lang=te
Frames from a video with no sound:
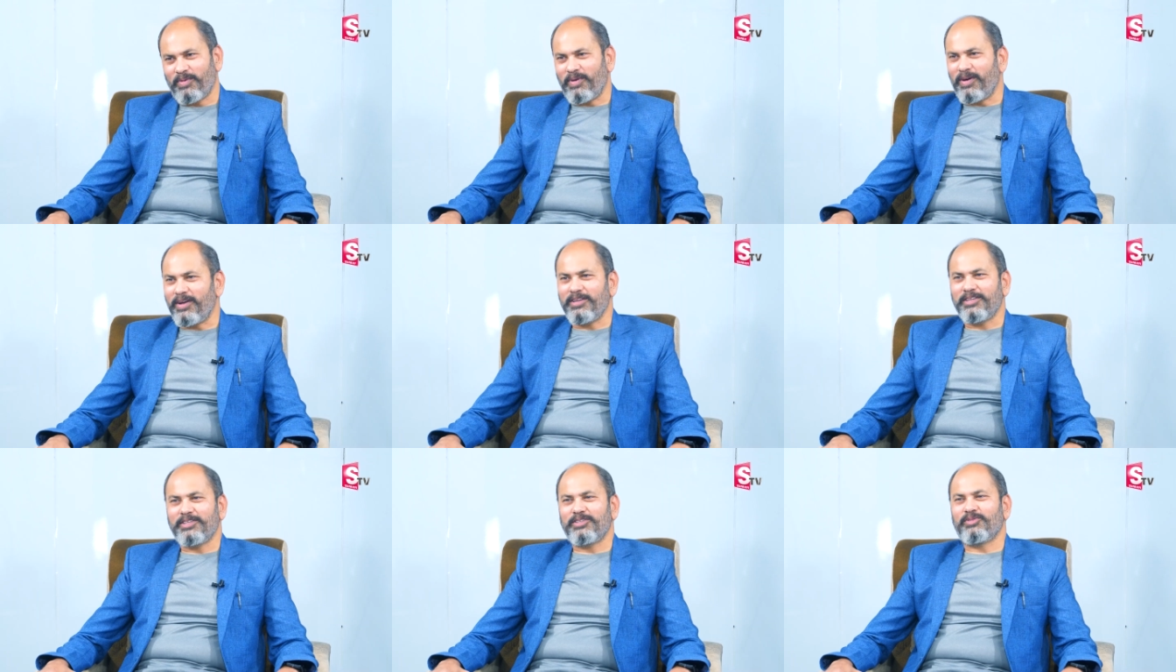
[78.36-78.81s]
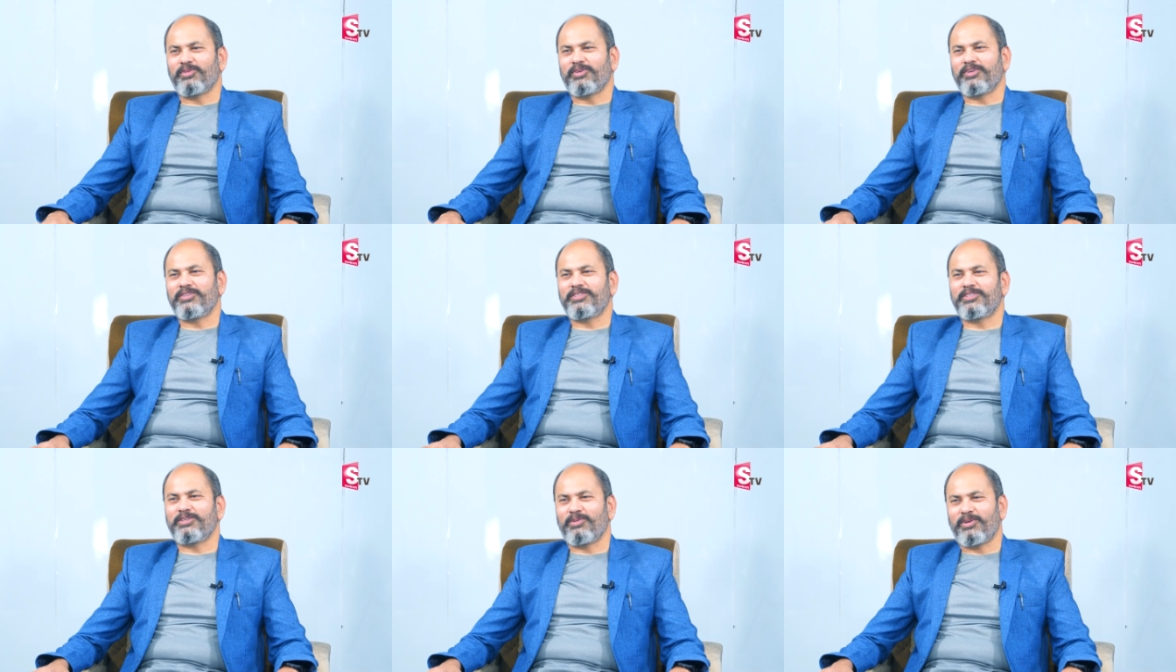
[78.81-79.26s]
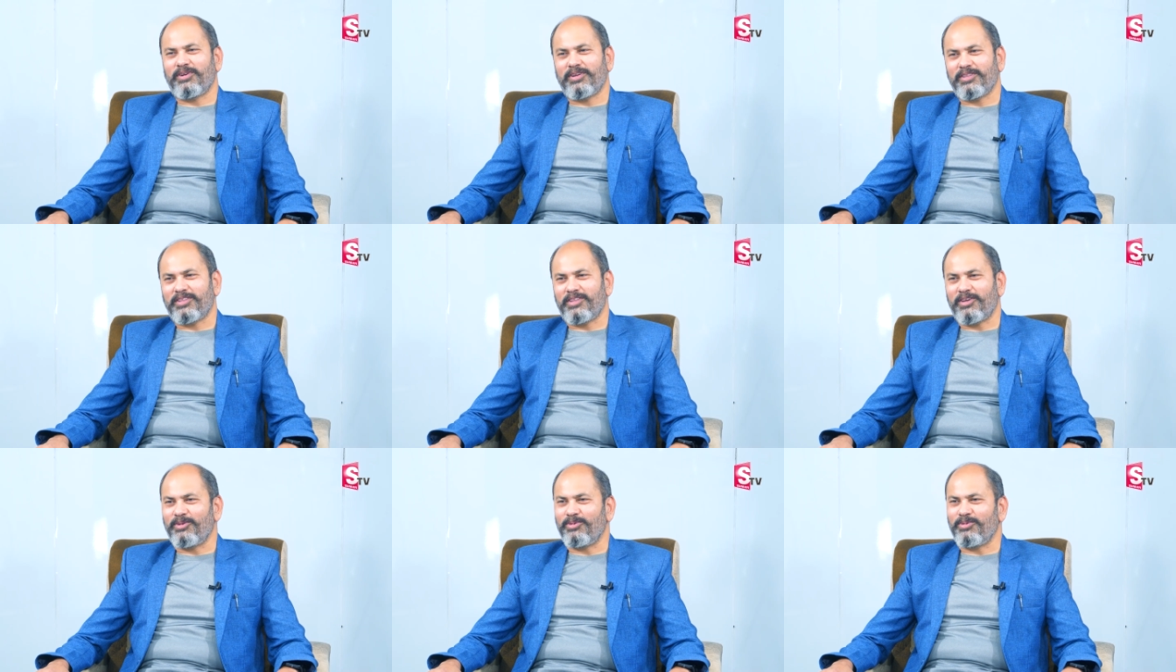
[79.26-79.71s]
వాయించి వాయించి
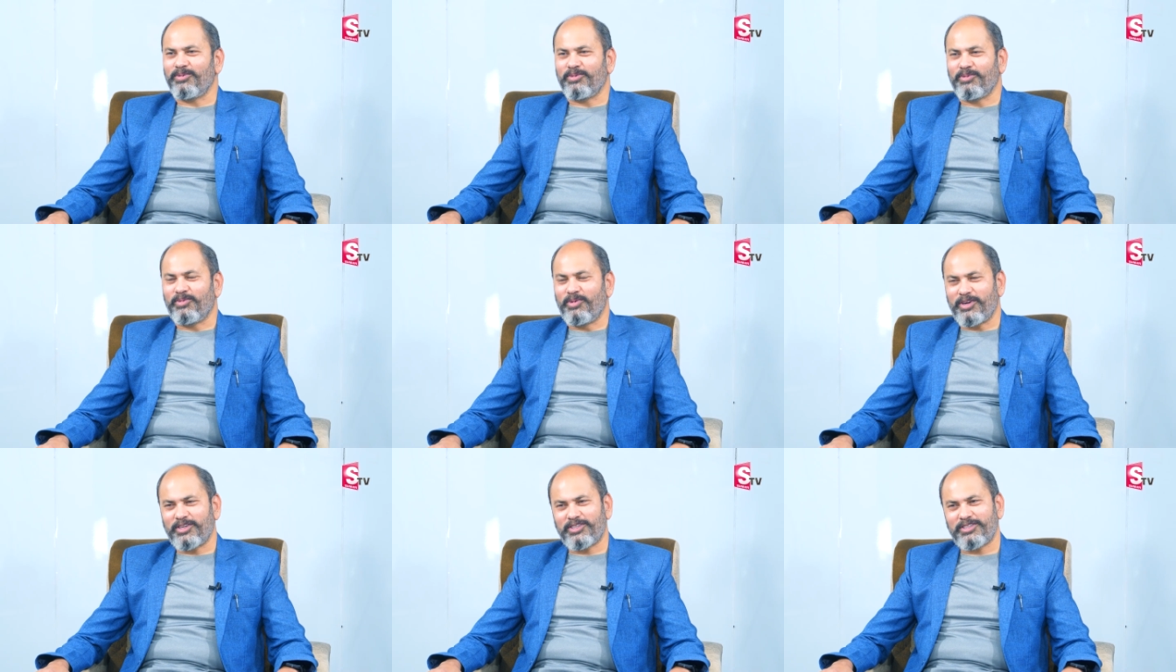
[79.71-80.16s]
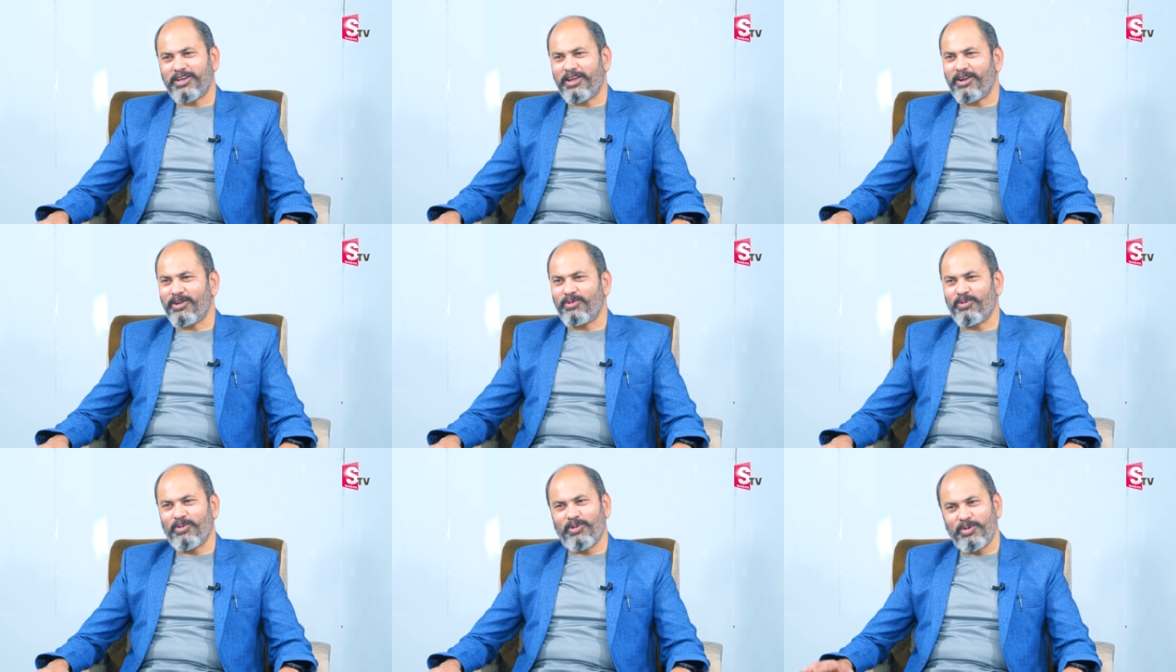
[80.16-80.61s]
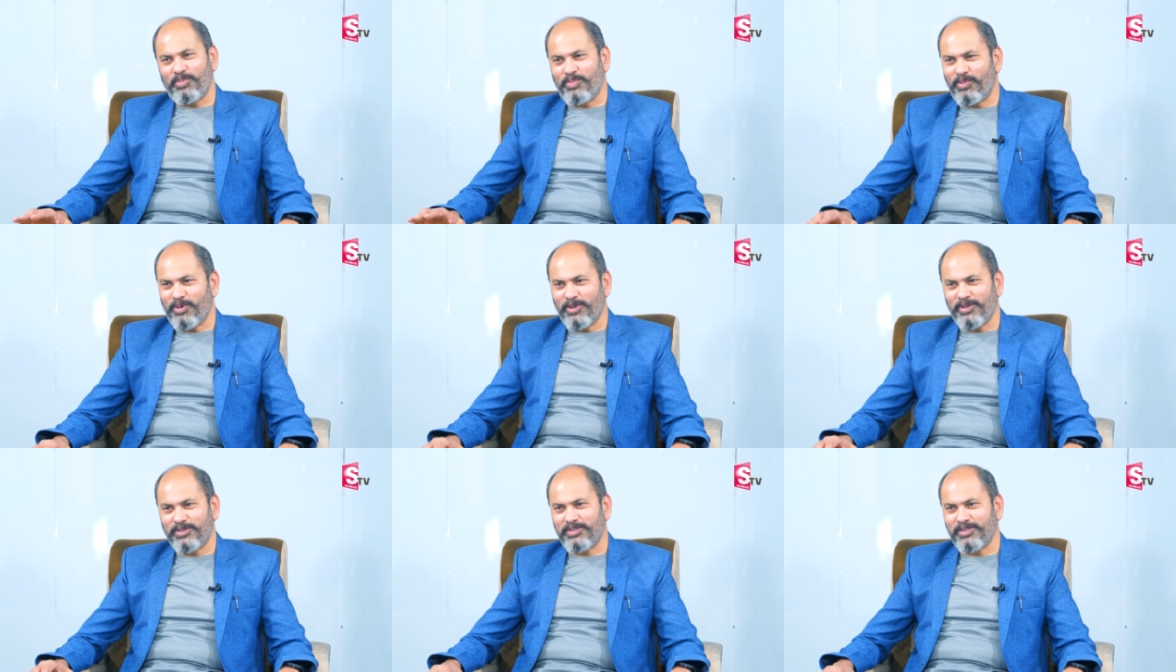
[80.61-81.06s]
చివరికి తను వర్షాలకు
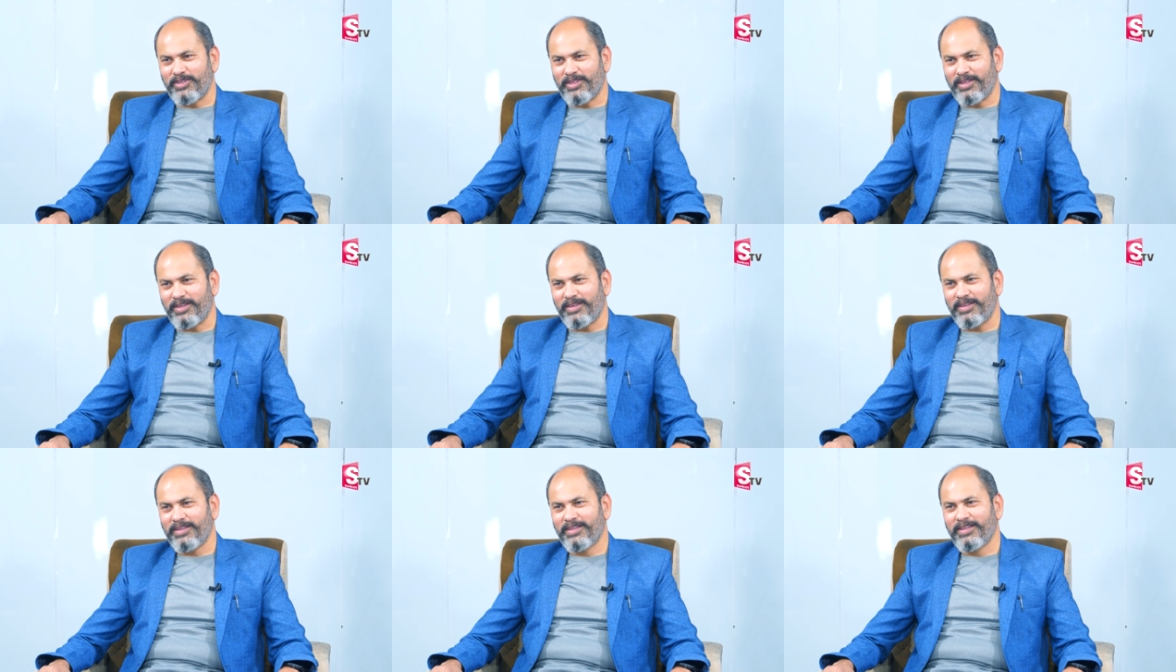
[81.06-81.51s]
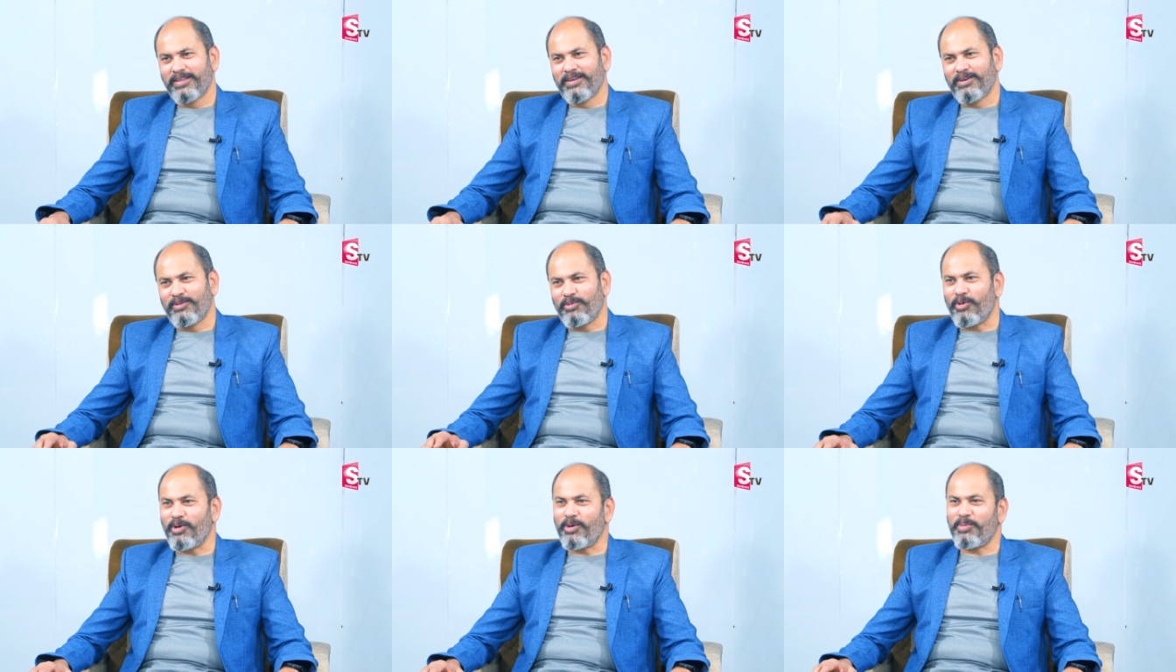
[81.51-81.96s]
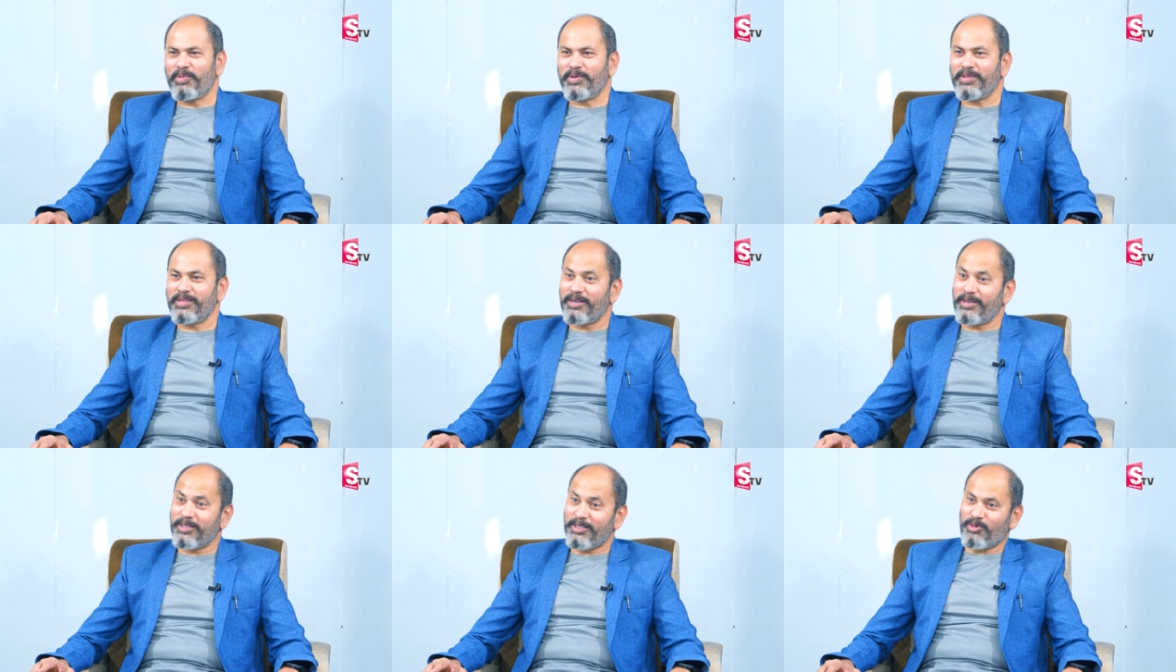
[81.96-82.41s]
ఓడిపోవాల్సిందే
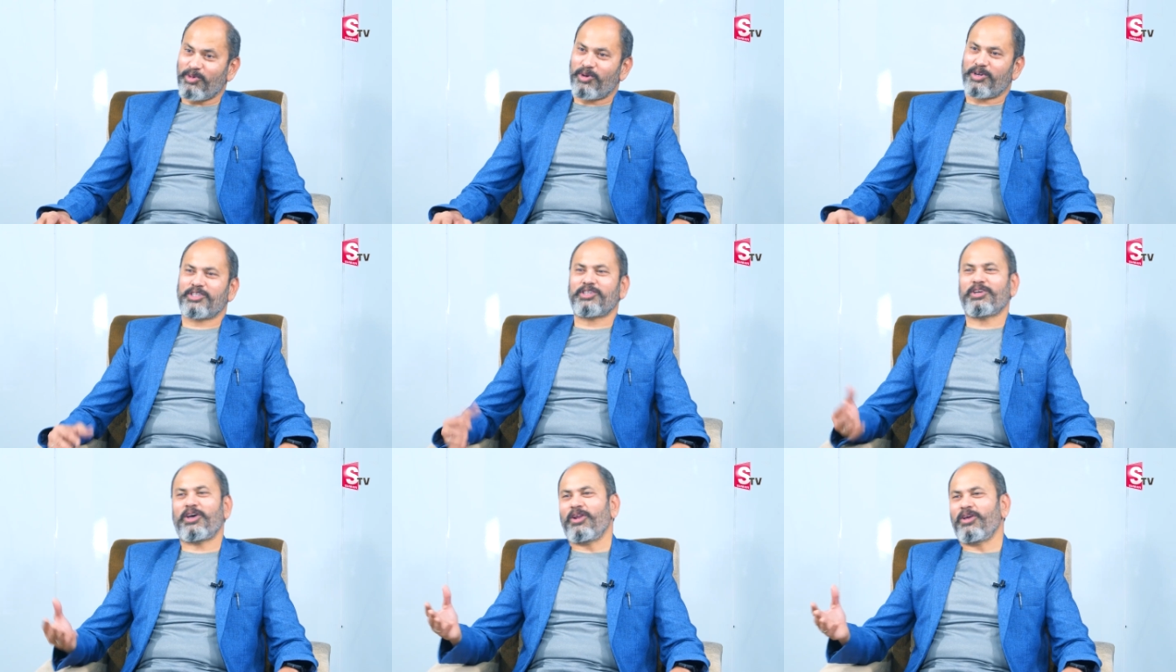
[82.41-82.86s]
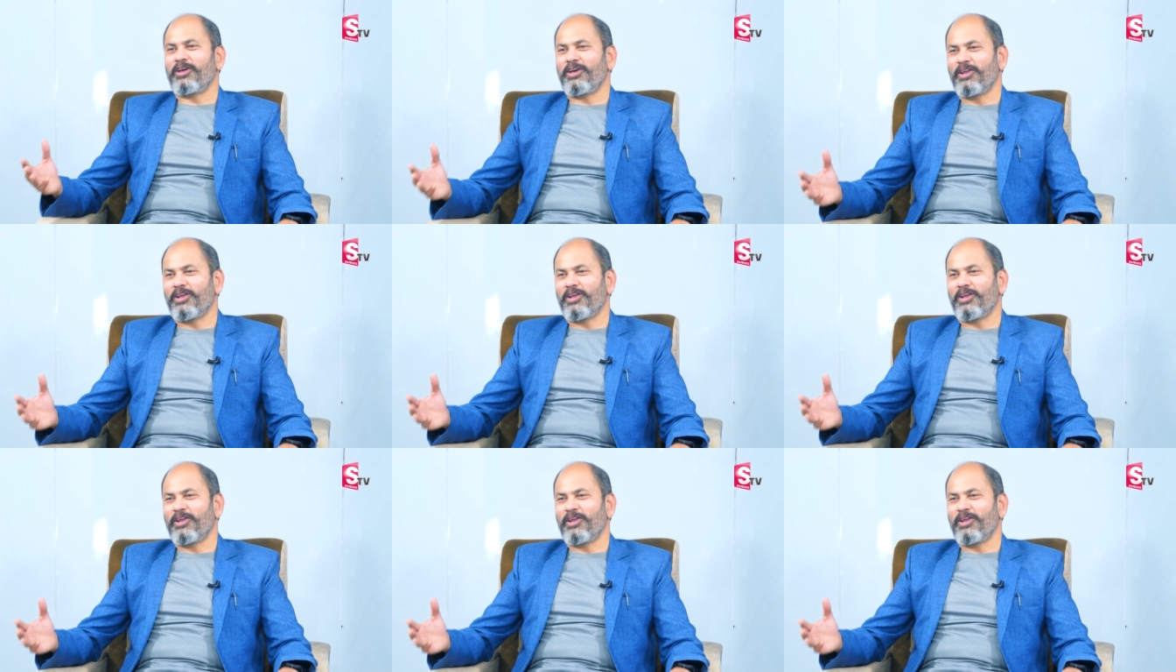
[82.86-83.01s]
ఓడిపోయిన తర్వాత వర్షాలు